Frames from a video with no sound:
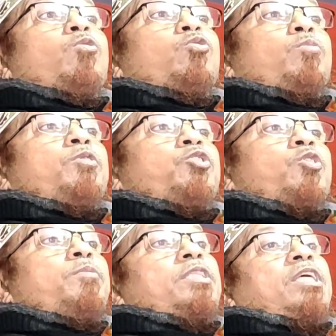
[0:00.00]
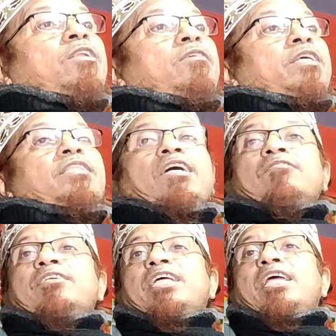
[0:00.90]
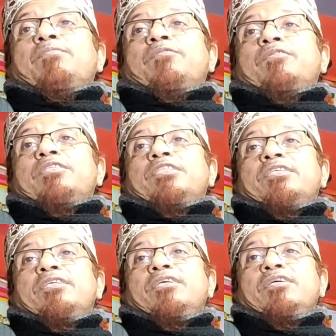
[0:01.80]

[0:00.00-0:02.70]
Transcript: উন্মুক্ত বিশ্ববিদ্যালয়ের এই ধারণাটা লাভ করেছি